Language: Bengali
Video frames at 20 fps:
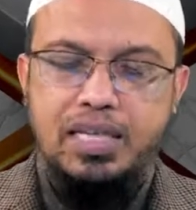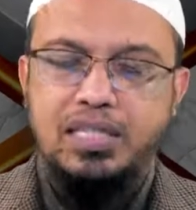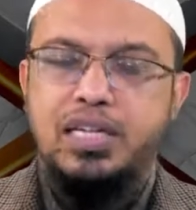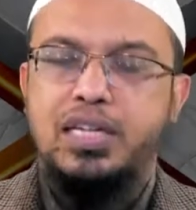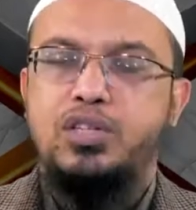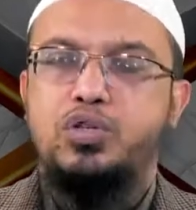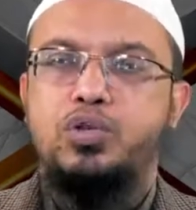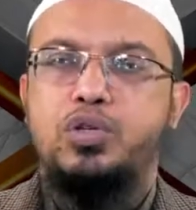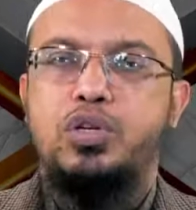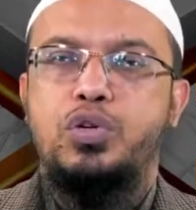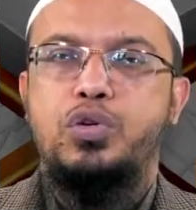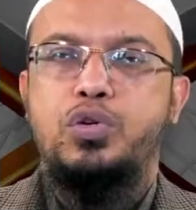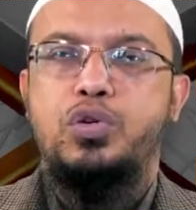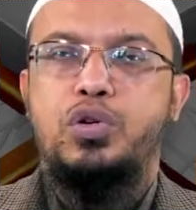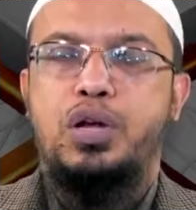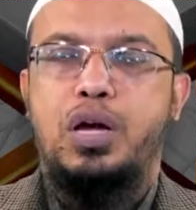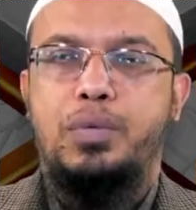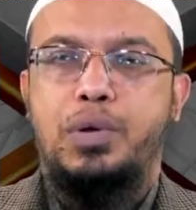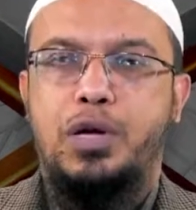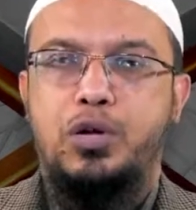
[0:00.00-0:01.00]
আজান যদি কোনো
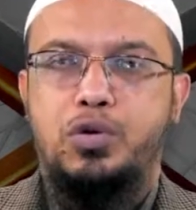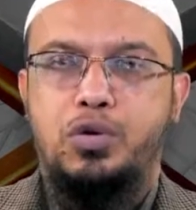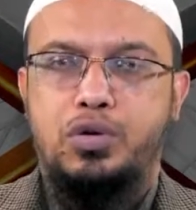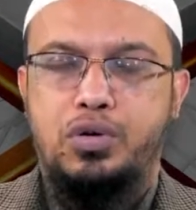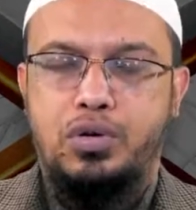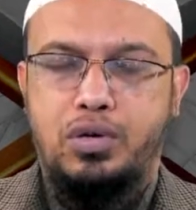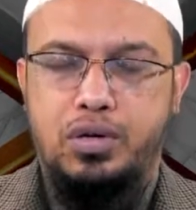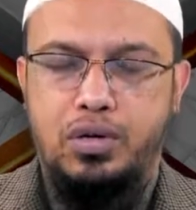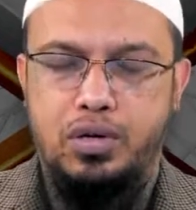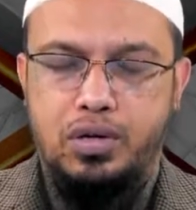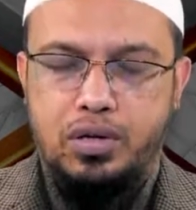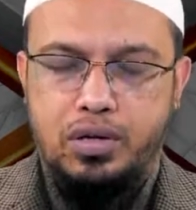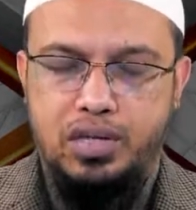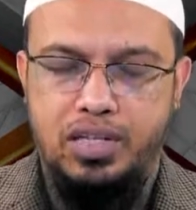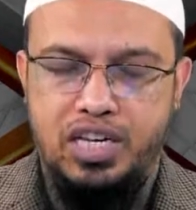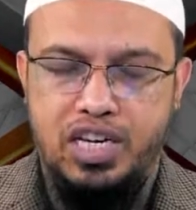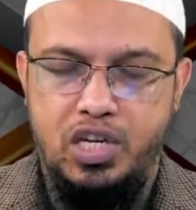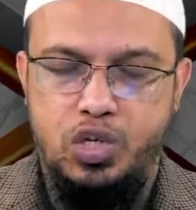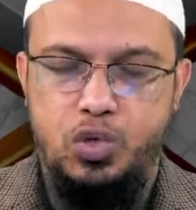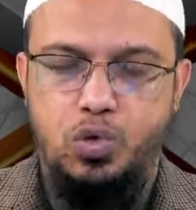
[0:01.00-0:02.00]
নাবালক
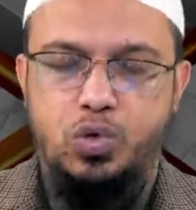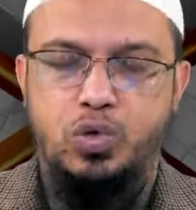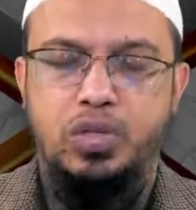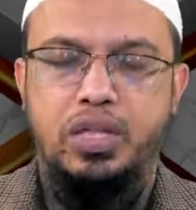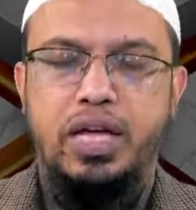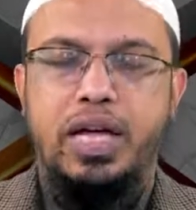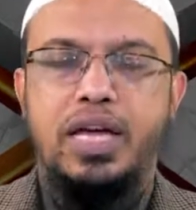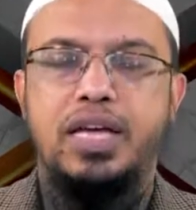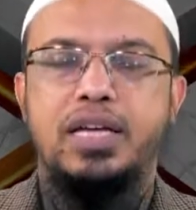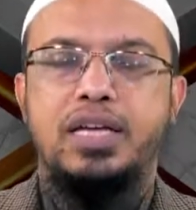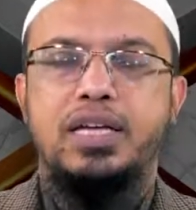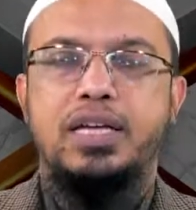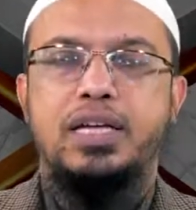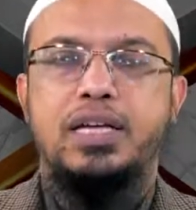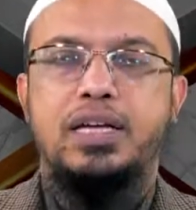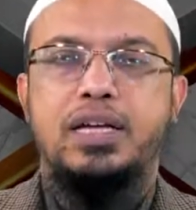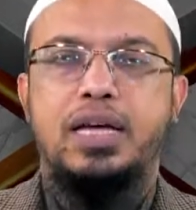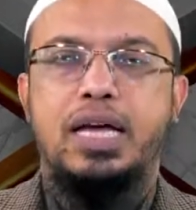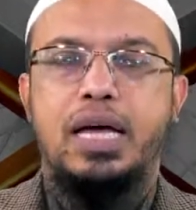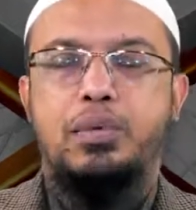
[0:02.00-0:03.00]
কিশোর দেয়
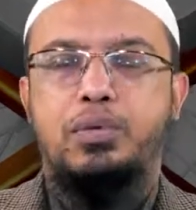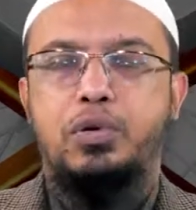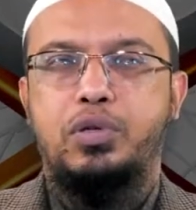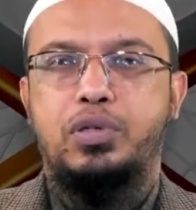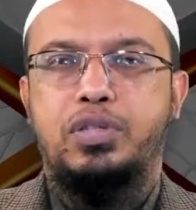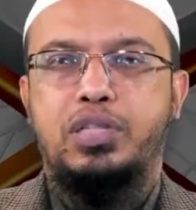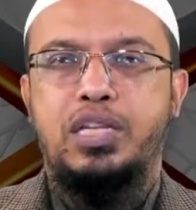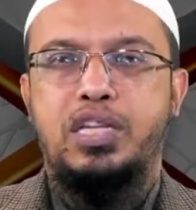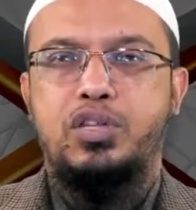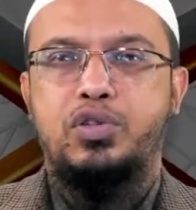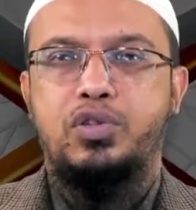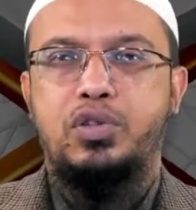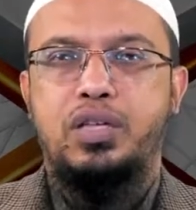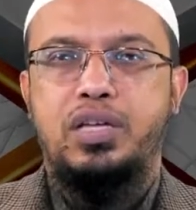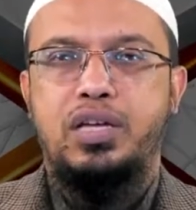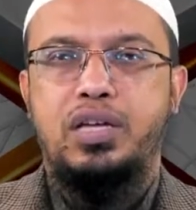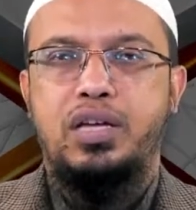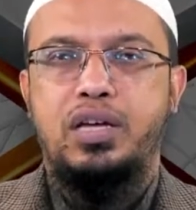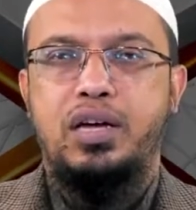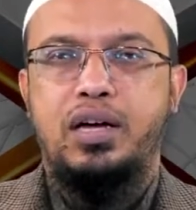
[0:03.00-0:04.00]
এবং তিনি যদি